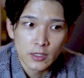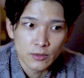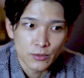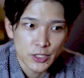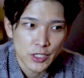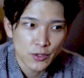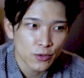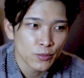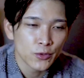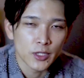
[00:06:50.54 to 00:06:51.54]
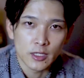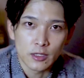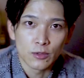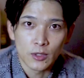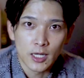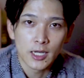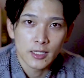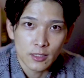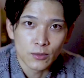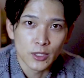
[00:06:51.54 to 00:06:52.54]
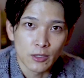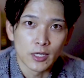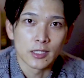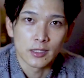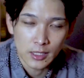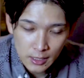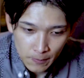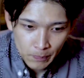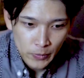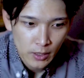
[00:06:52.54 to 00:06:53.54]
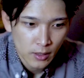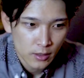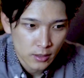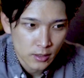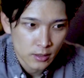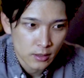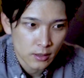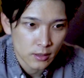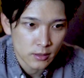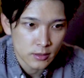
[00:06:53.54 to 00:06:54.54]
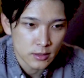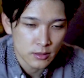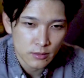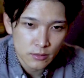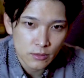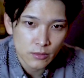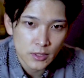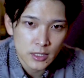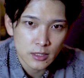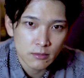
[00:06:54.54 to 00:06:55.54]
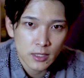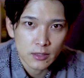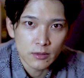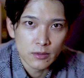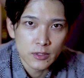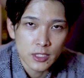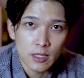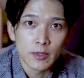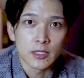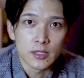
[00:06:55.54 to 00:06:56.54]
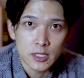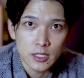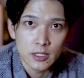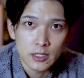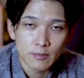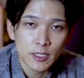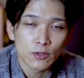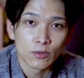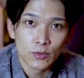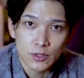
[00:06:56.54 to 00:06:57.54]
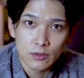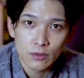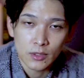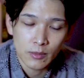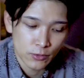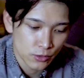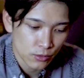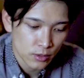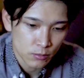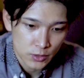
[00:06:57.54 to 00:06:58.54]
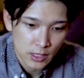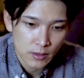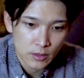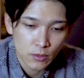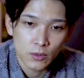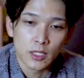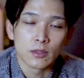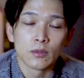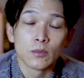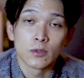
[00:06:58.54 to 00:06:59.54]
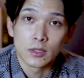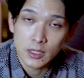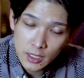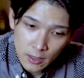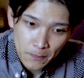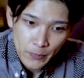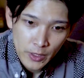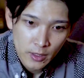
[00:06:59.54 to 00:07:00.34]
その視力問題っていうのがかなり大きくあって、えー、ずっとデスクワークしてますしスマートフォンもずっと多分人よりも触る方だと思うんで、